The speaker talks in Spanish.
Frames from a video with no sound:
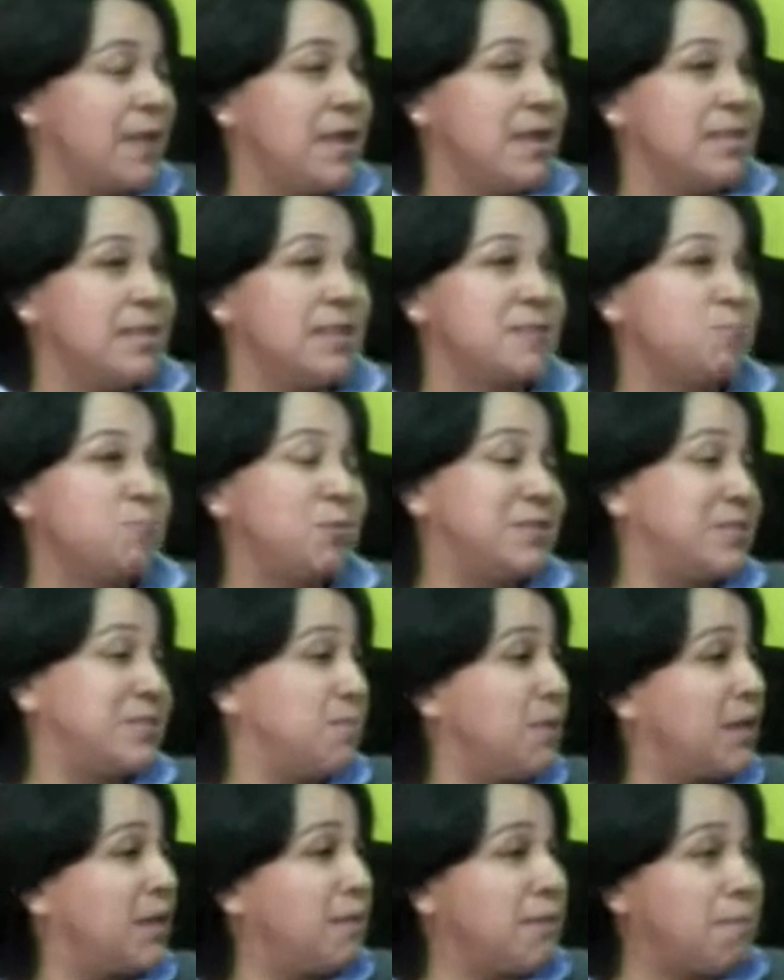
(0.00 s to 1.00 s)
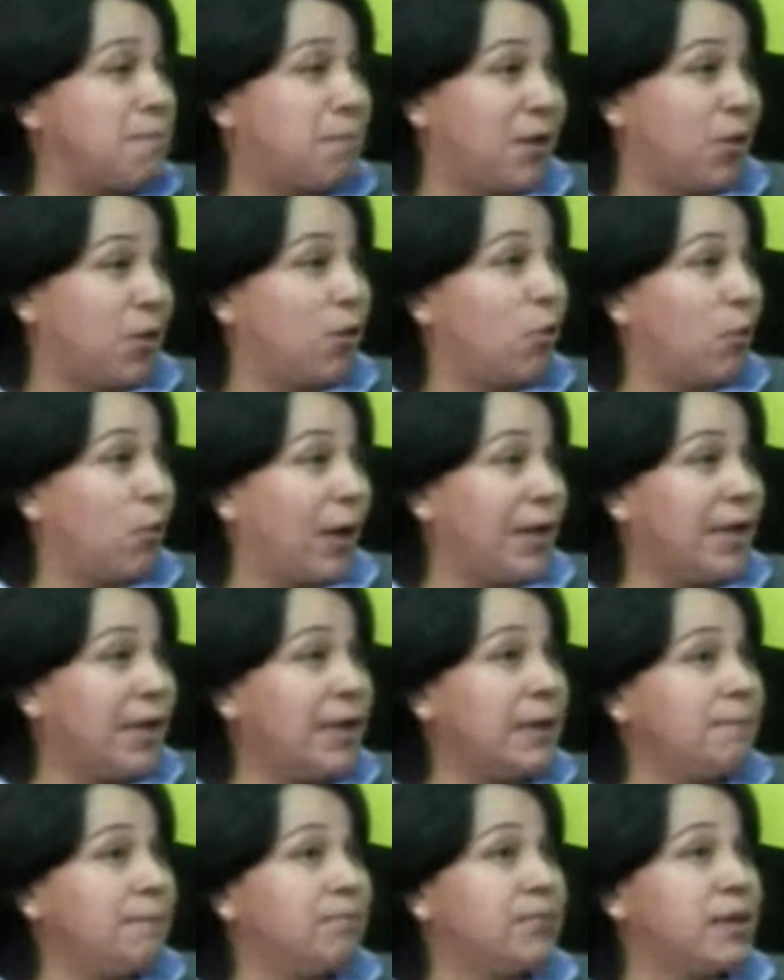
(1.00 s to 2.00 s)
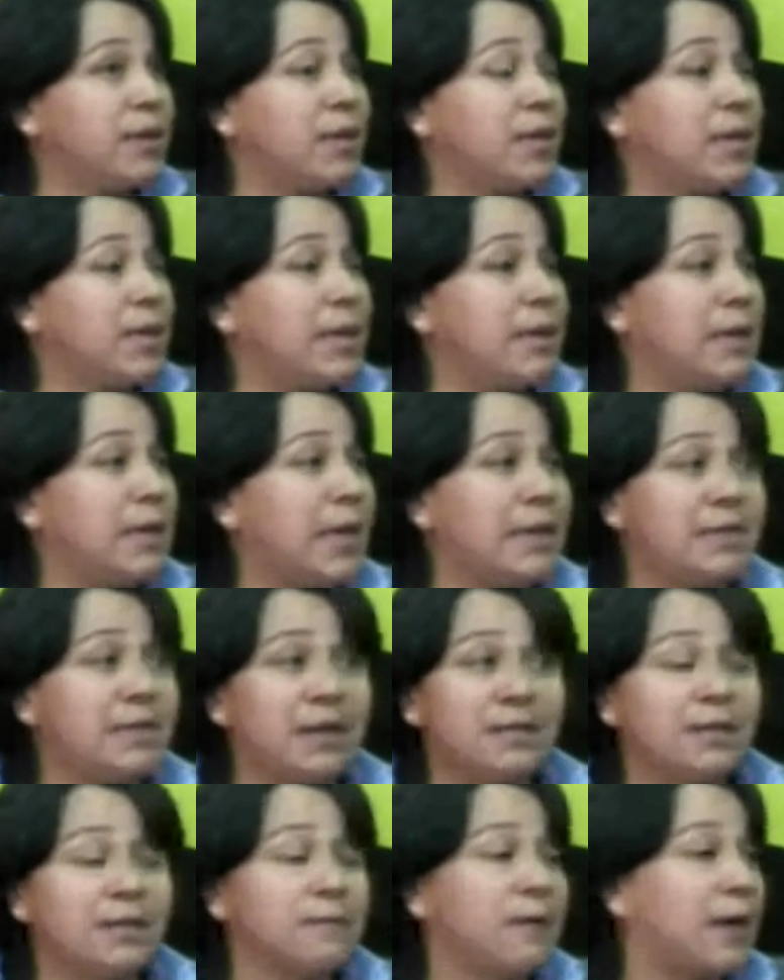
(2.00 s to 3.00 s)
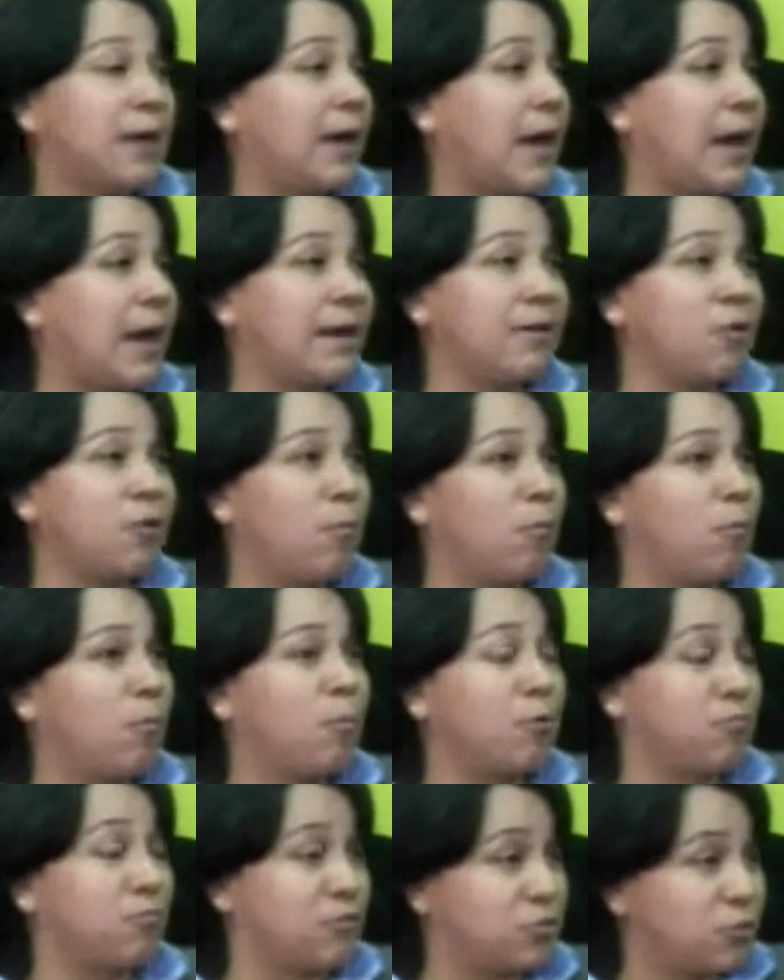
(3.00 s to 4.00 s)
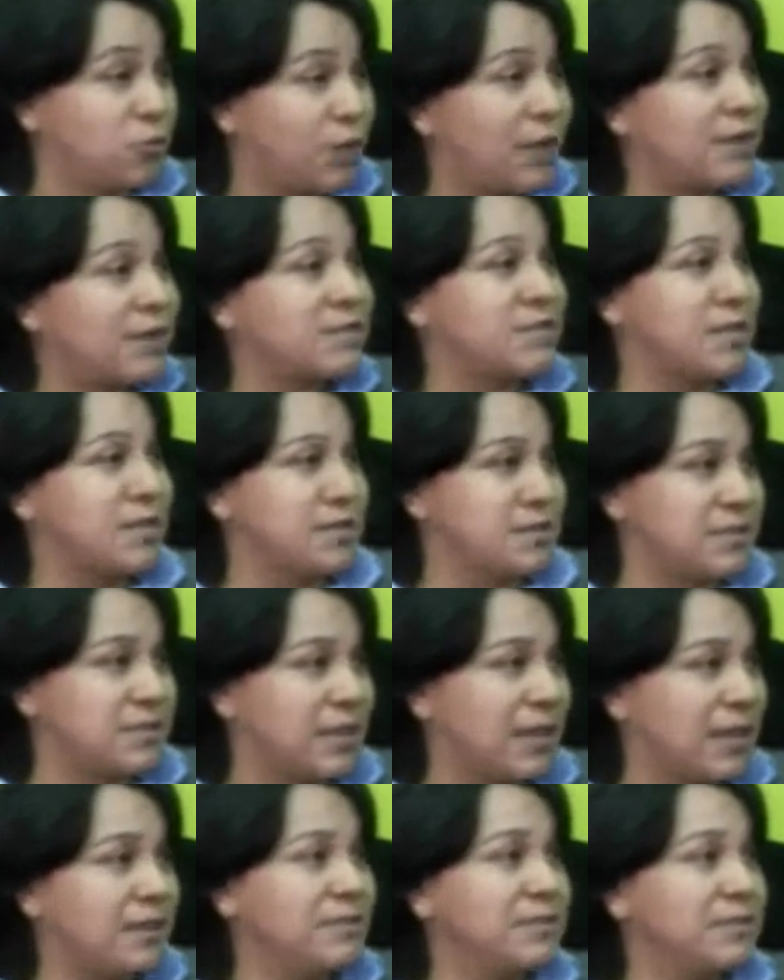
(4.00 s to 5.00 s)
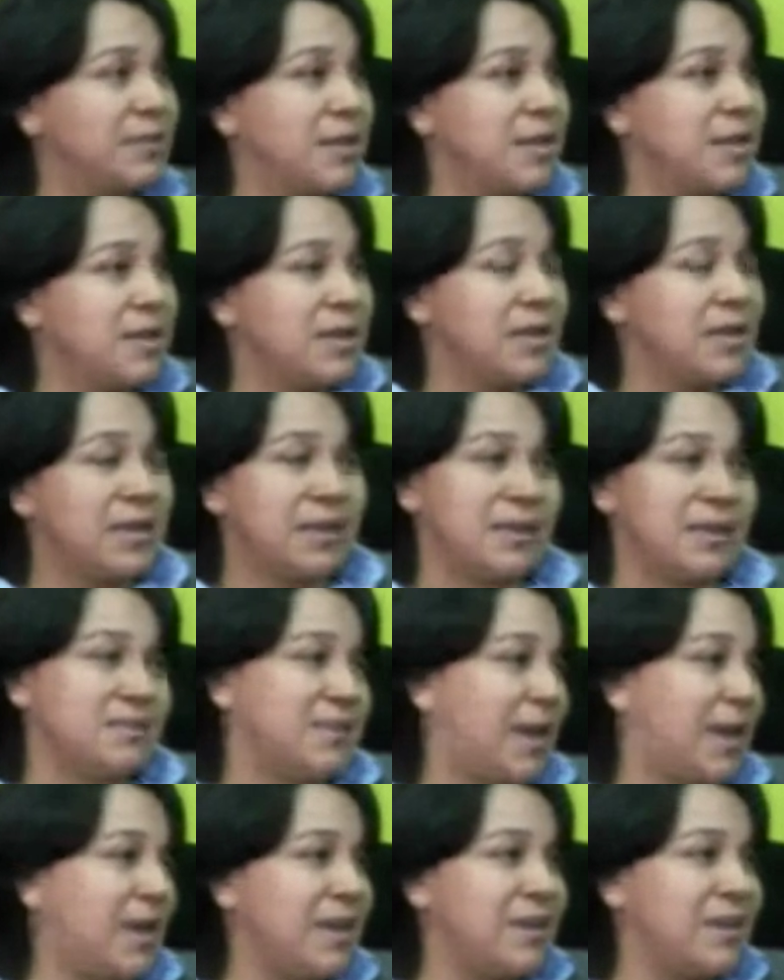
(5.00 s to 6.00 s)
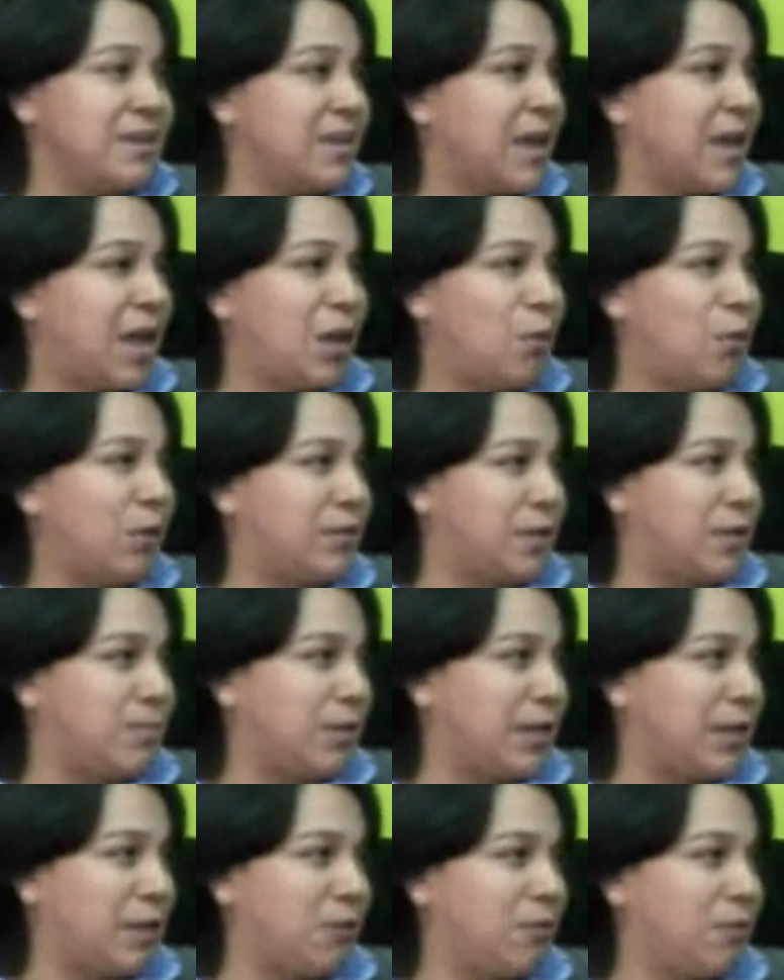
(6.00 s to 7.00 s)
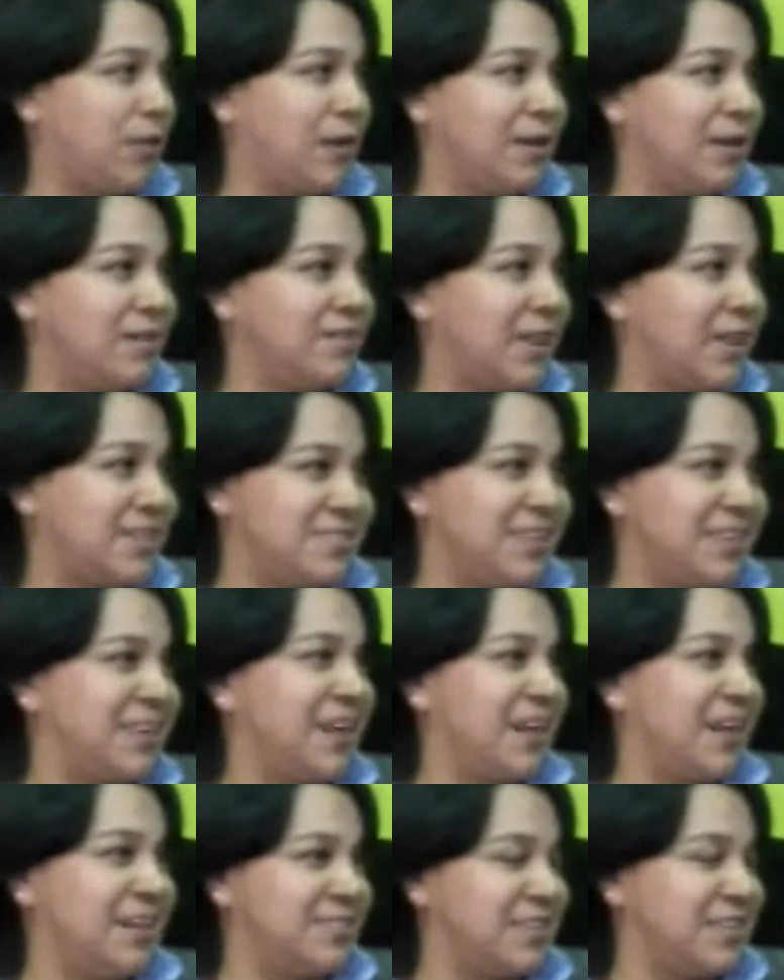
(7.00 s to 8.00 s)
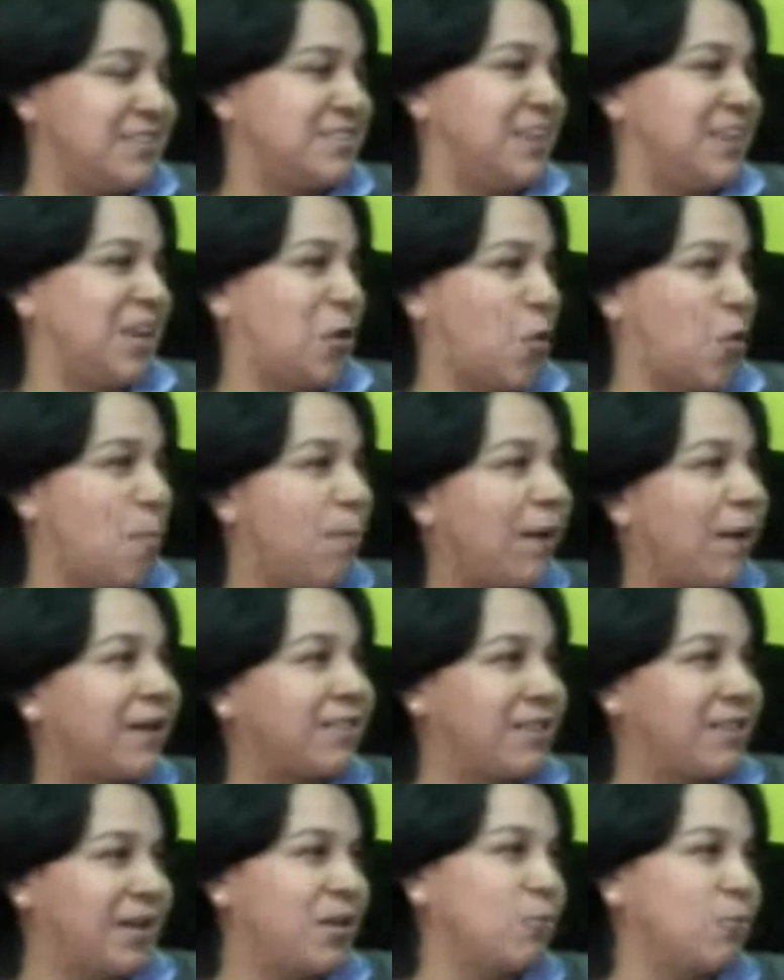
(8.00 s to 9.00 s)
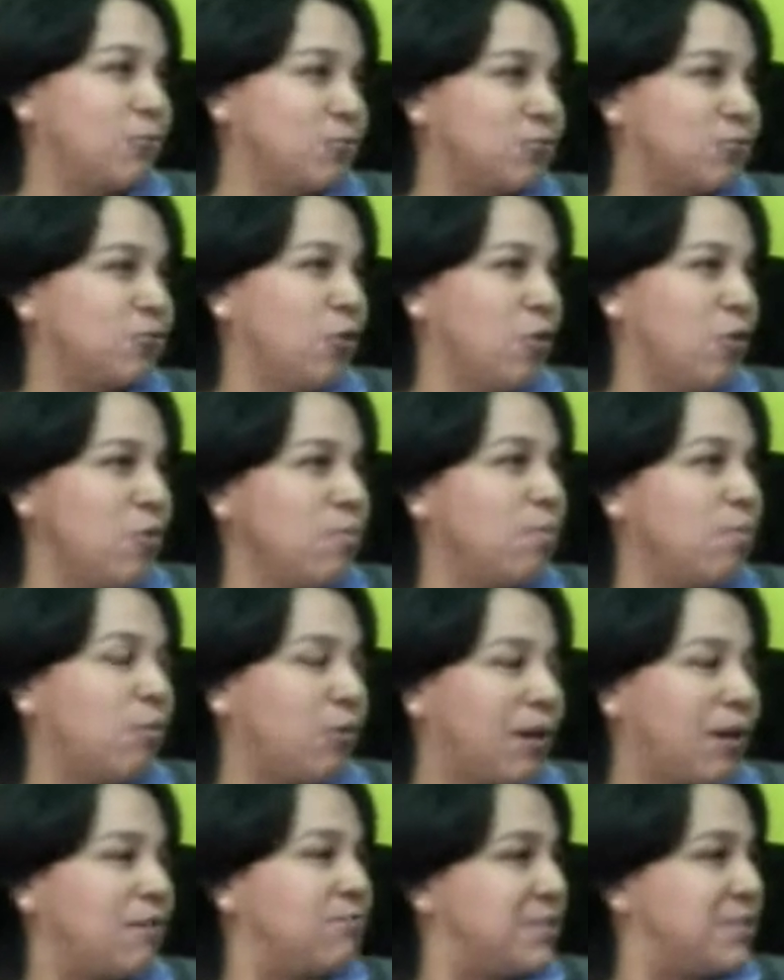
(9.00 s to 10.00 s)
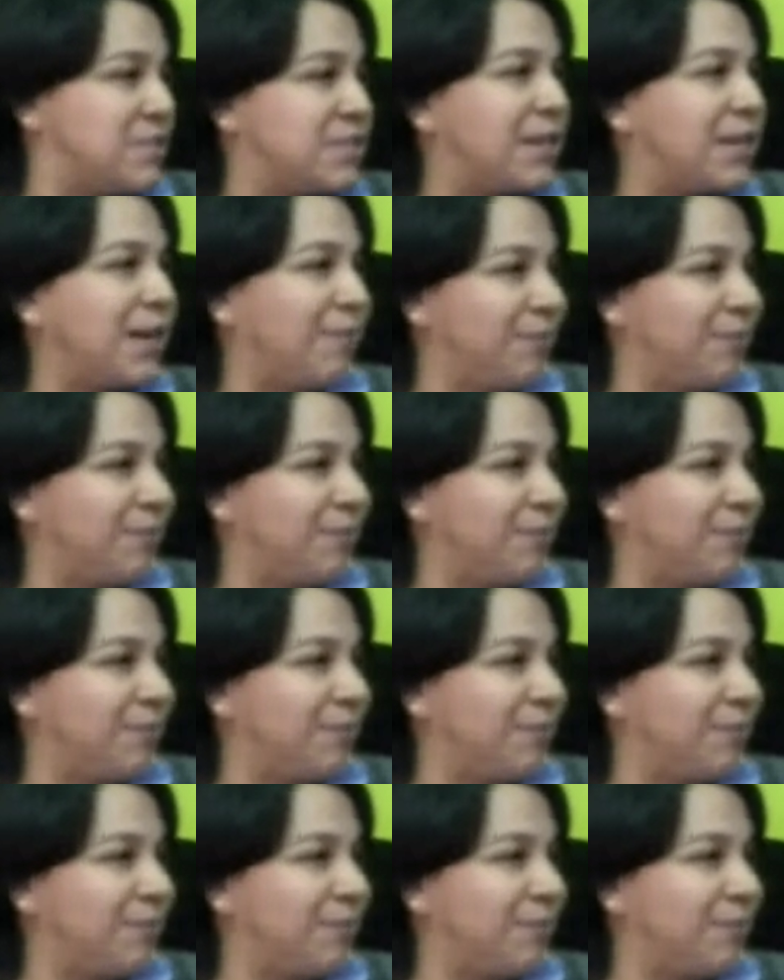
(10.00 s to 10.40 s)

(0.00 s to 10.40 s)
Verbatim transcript: Después terminé mi periodo ahí y entré a trabajar como profesora de ciencias, y desde ahí ya no he terminado de, enseñar la ciencia, de compartir el gusto por la física.